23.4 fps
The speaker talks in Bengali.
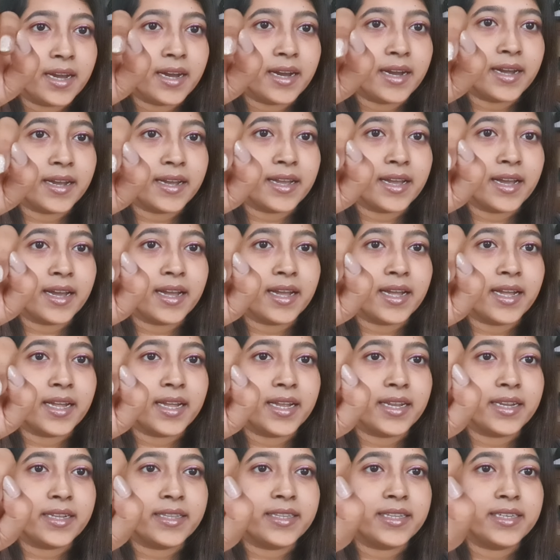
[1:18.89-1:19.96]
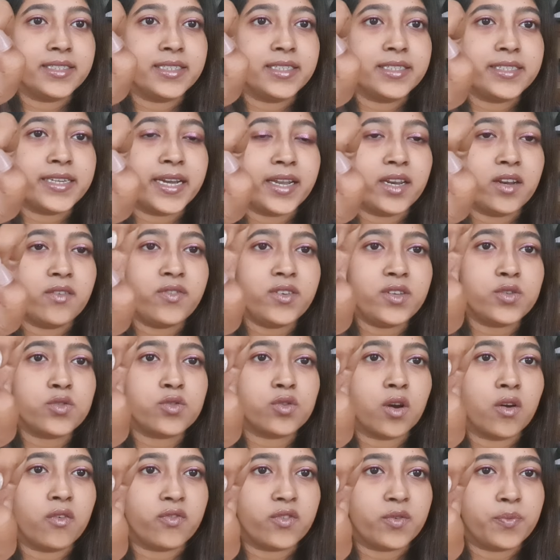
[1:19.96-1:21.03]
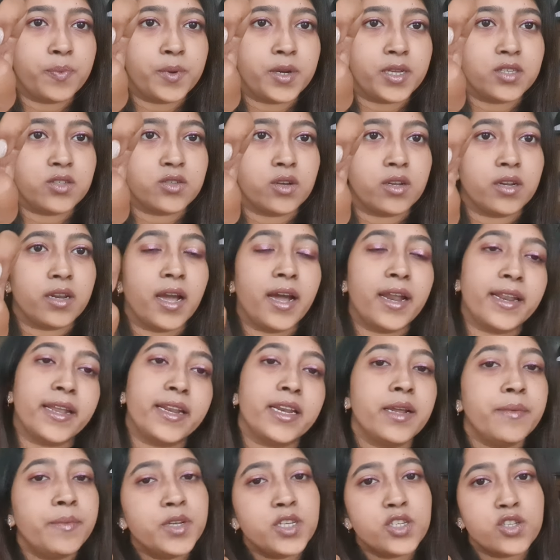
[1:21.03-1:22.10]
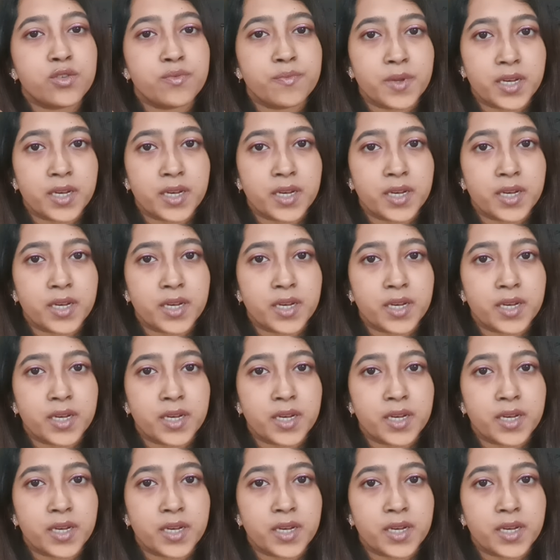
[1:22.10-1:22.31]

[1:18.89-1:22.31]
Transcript: অ্যান্ড দিস ইজ কাইন্ড অফ সফট প্রেস অন আর এটা বেশ